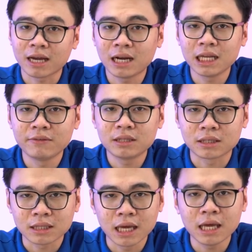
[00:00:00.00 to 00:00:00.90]
gắn liền với
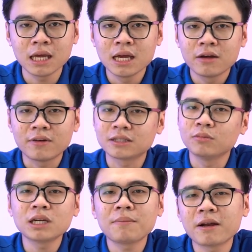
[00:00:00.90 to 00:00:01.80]
thực tế và
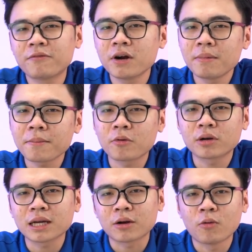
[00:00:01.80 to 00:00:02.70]
giống như các bạn firmac một
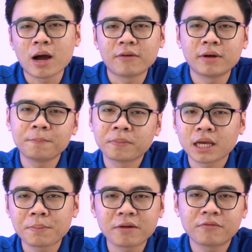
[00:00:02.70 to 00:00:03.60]
con cào đồ họa vậy
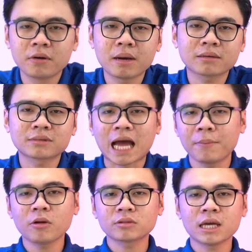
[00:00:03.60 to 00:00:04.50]
các bạn firmac
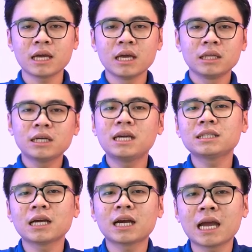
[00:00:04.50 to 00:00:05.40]
80 độ C nhưng khi
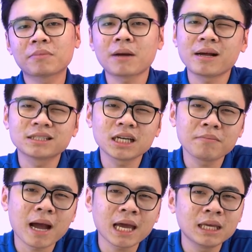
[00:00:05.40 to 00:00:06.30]
chơi game các bạn chơi
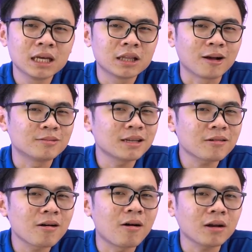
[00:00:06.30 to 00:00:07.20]
mãi thì cũng rất
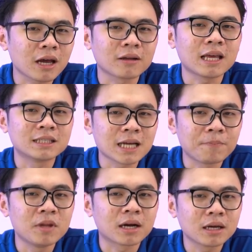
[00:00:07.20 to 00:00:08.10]
khó để có thể chạm
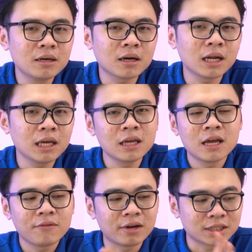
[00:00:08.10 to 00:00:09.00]
được cái ngưỡng đấy
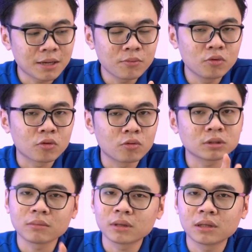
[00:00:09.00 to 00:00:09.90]
và CPU cũng
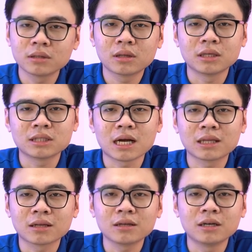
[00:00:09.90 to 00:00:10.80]
trong tình trạng
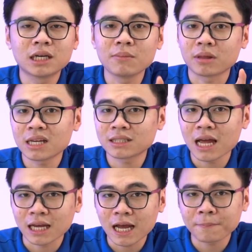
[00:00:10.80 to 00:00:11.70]
tương tự khi mà test
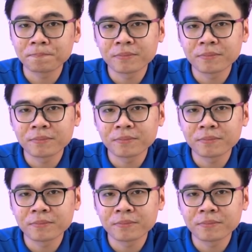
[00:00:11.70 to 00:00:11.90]
sai cách